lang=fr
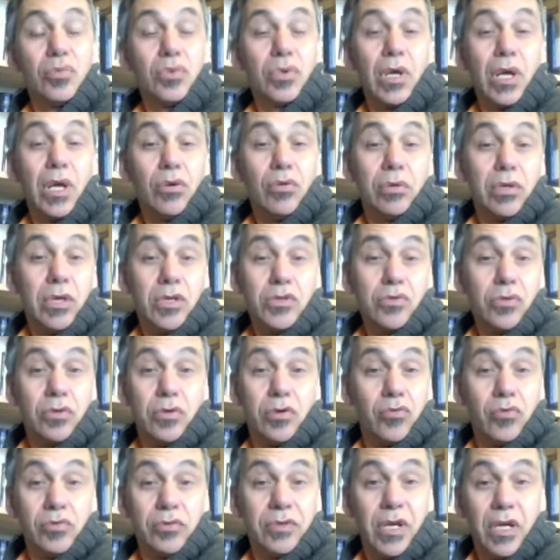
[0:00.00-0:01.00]
à l'occasion d'un
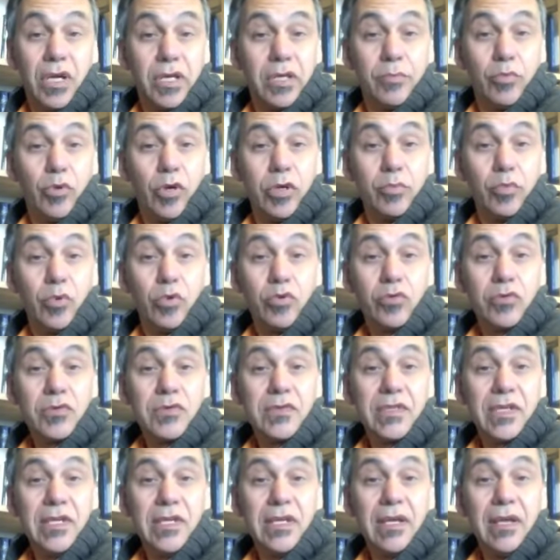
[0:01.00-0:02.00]
contrat qui pourrait être
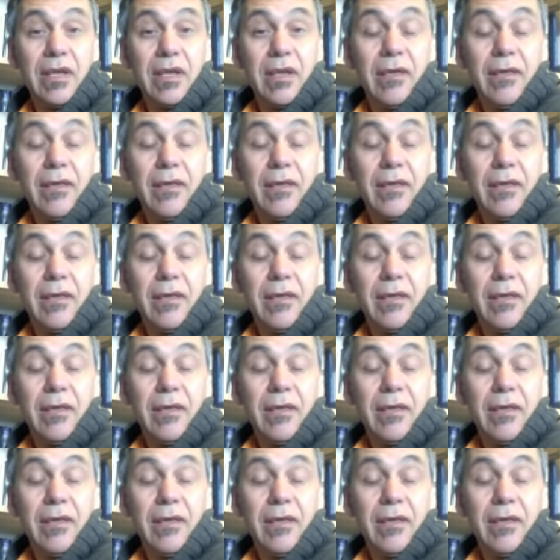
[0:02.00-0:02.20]
prononcé,